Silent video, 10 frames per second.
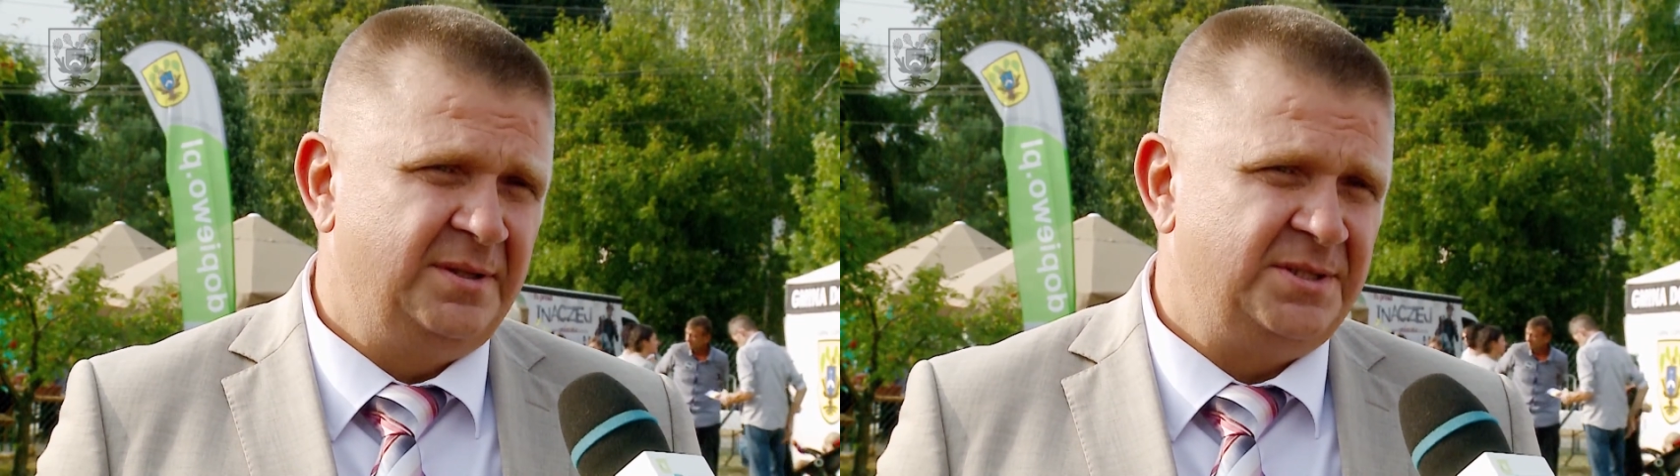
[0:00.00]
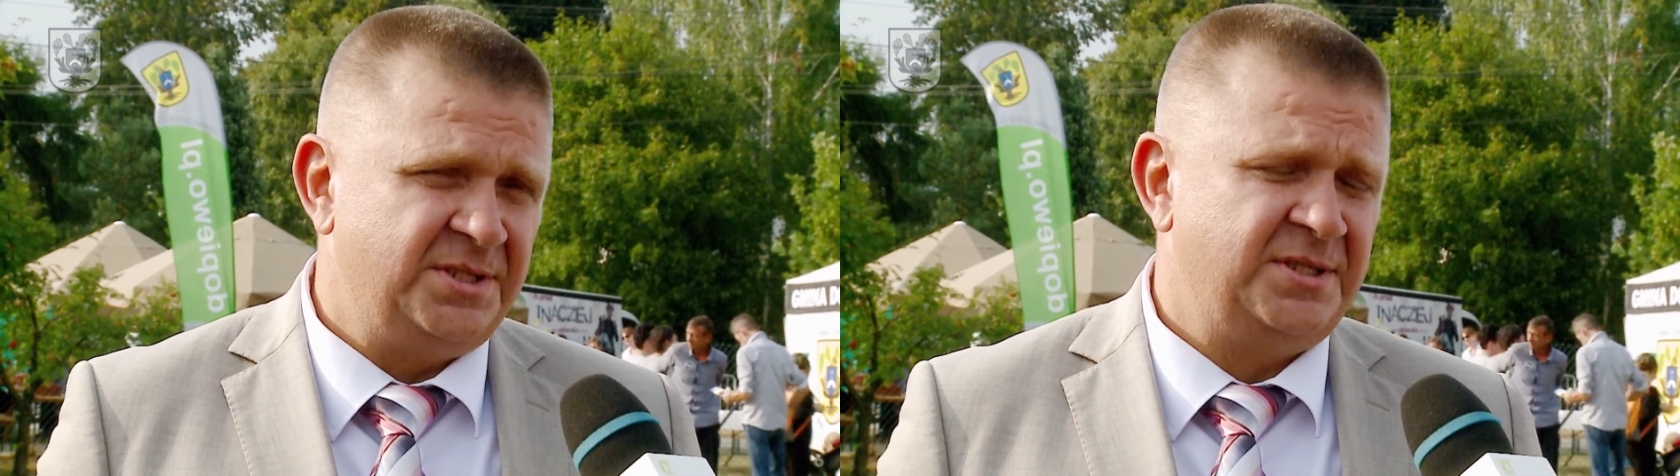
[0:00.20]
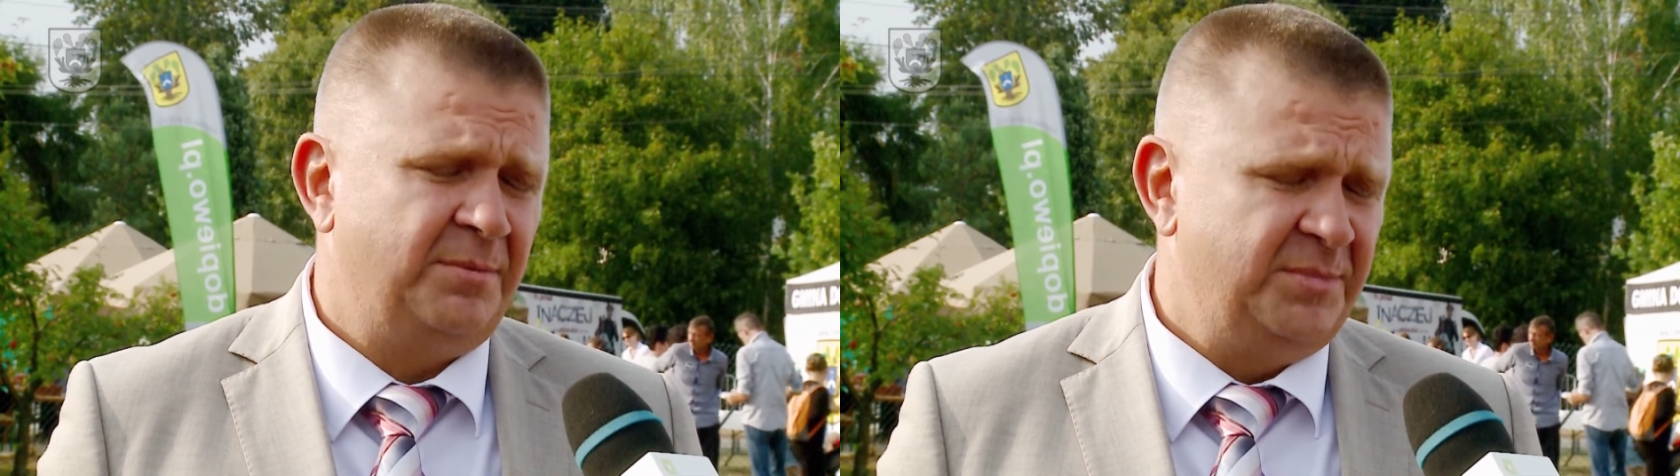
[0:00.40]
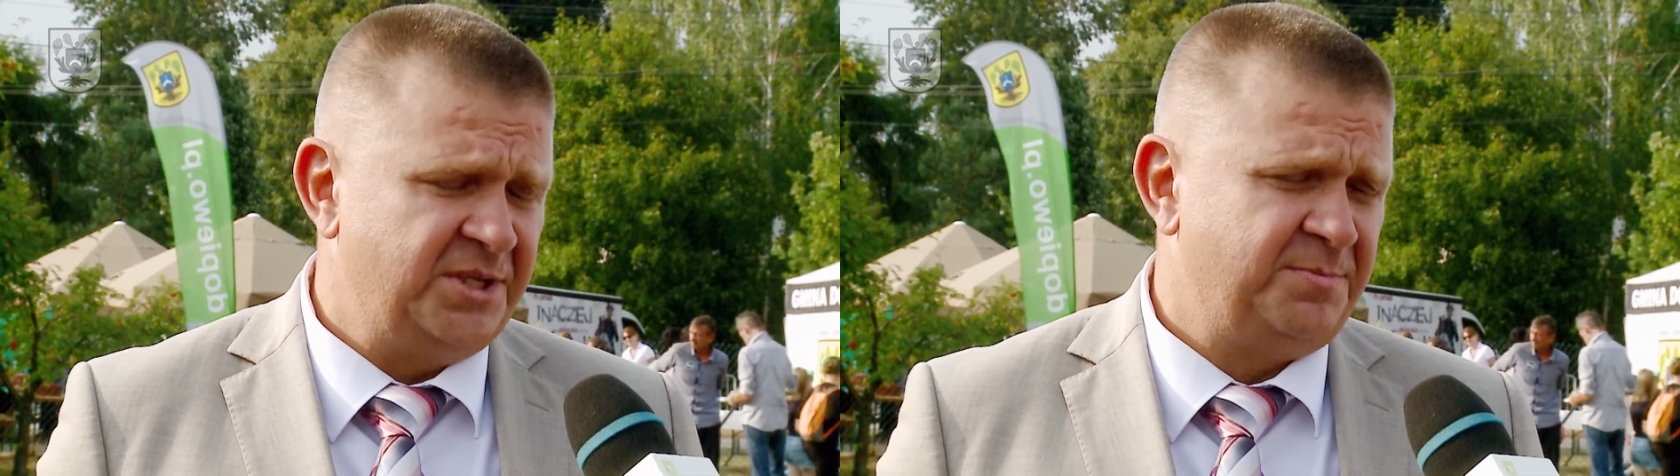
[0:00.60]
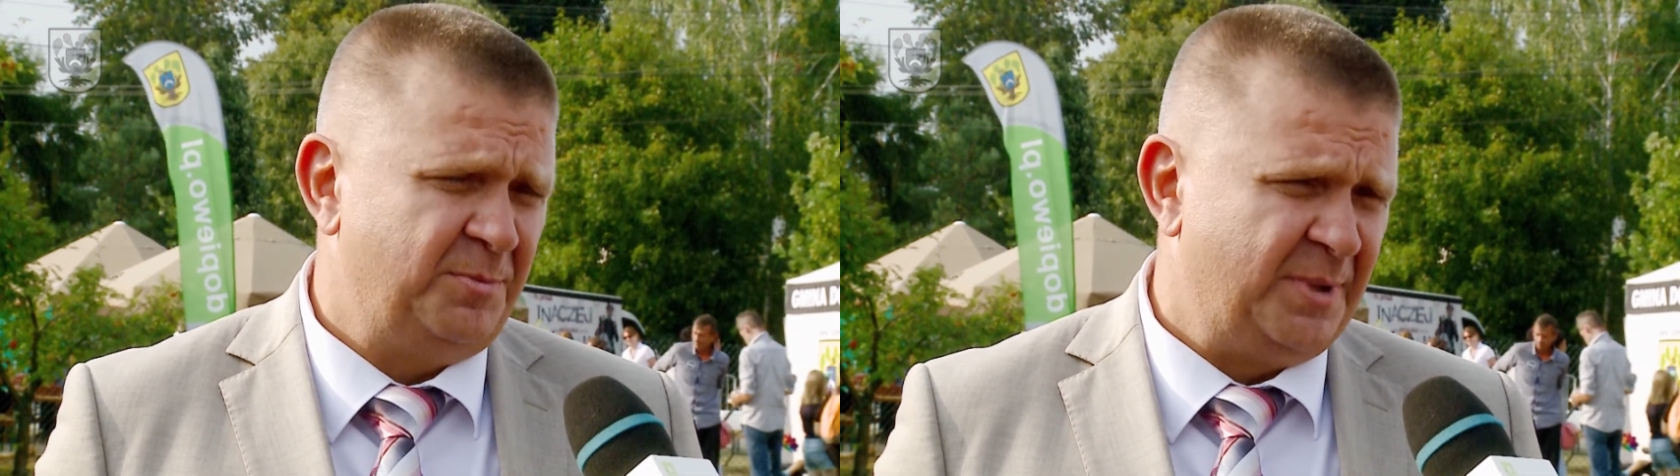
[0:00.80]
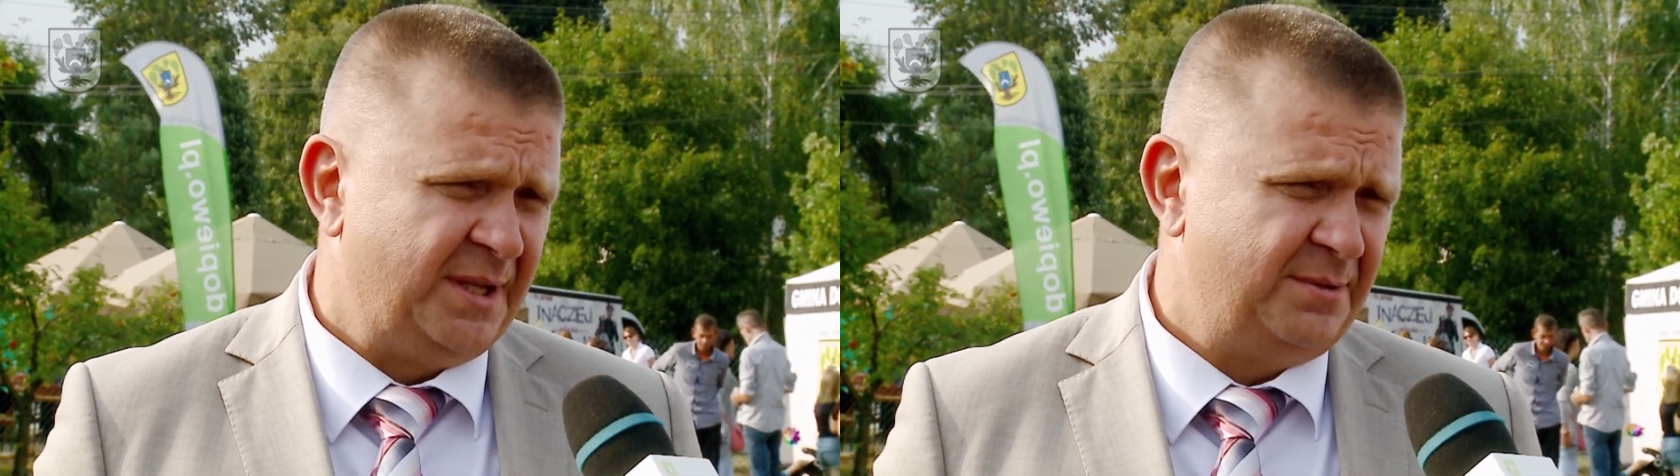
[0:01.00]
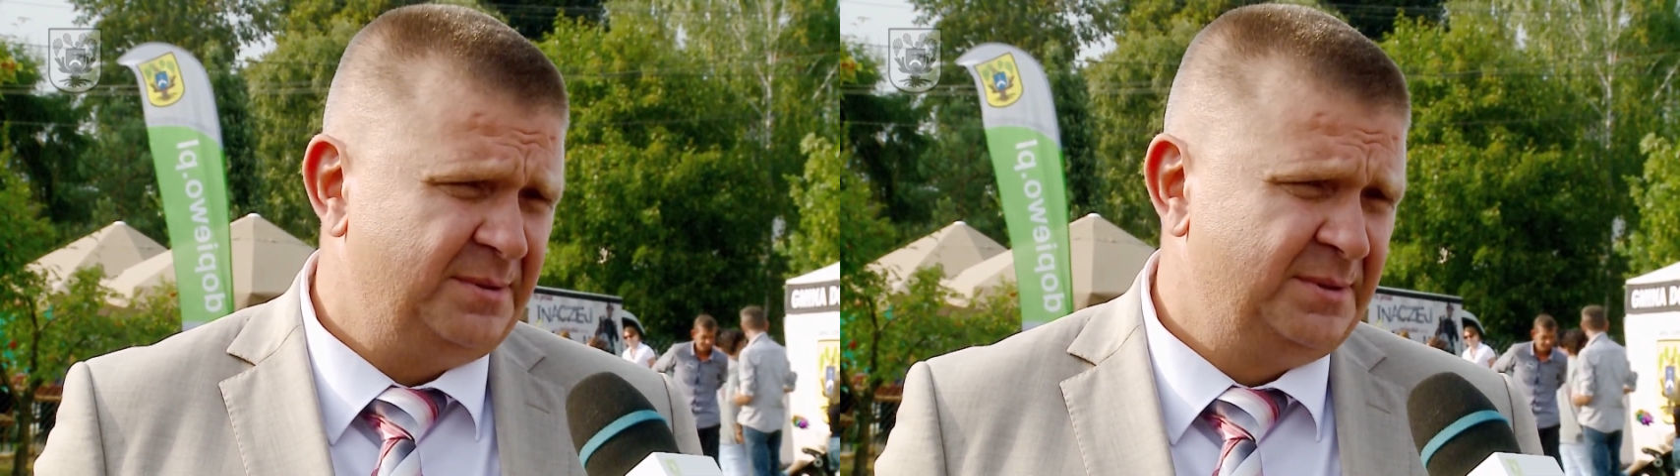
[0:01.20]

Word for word: gdzieś tam deszcz popadał.